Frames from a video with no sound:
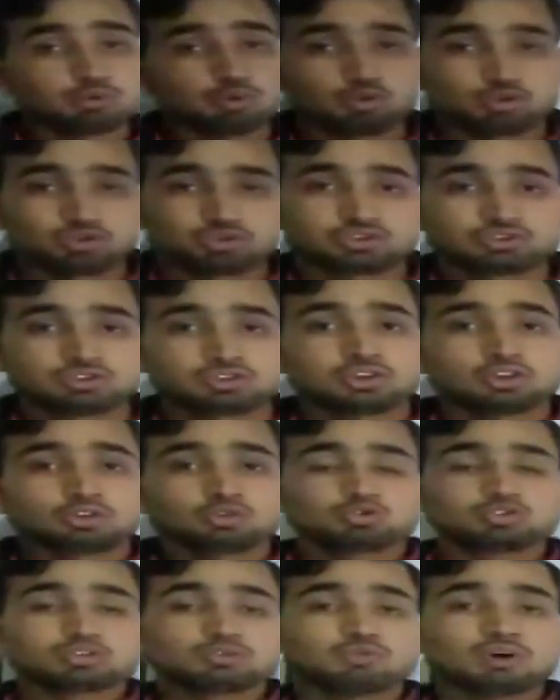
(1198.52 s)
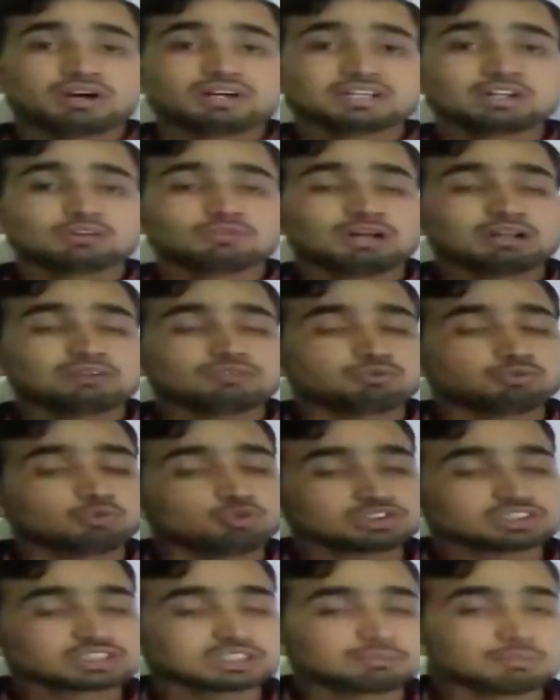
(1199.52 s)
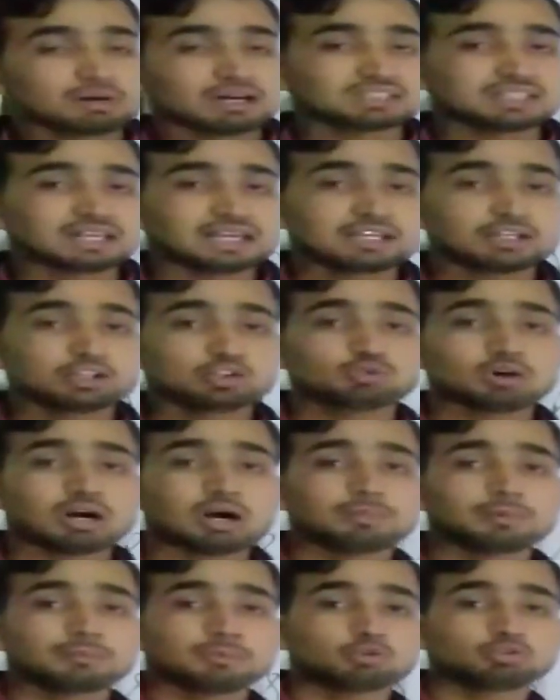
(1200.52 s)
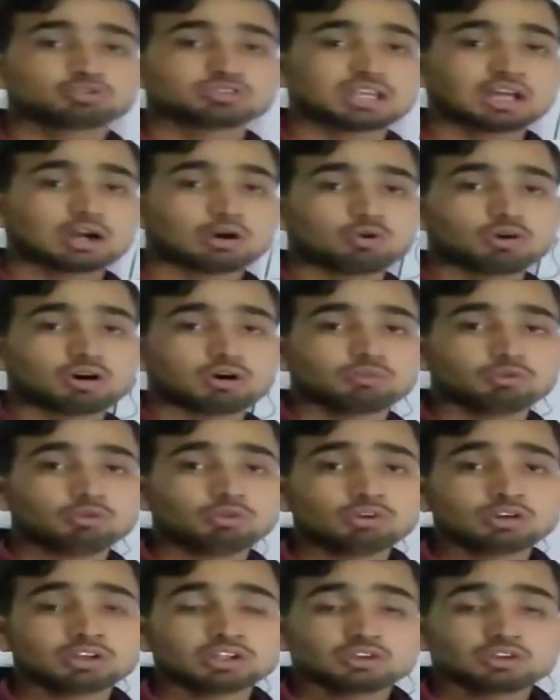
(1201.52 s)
फोर्स तो जब वांडरवाल फोर्स की बात आएगी तो वहाँ पे बहुत क्या होगा वो